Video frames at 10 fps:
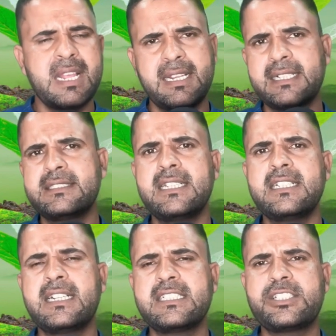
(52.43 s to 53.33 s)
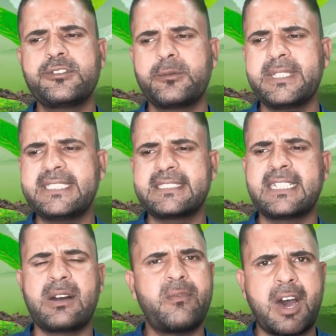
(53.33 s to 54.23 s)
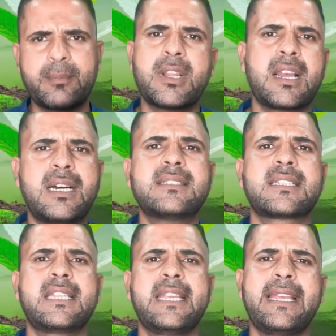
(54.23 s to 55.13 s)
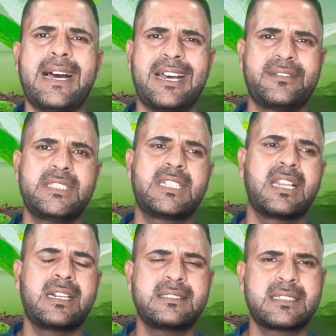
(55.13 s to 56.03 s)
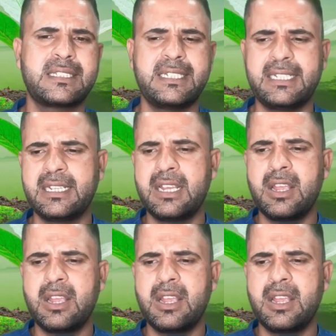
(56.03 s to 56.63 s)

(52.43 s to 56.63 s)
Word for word: लेकिन जिन इंडस्ट्रियों में जैसे हम फार्मा लगा सकते हैं आयुर्वेदिक लगा सकते हैं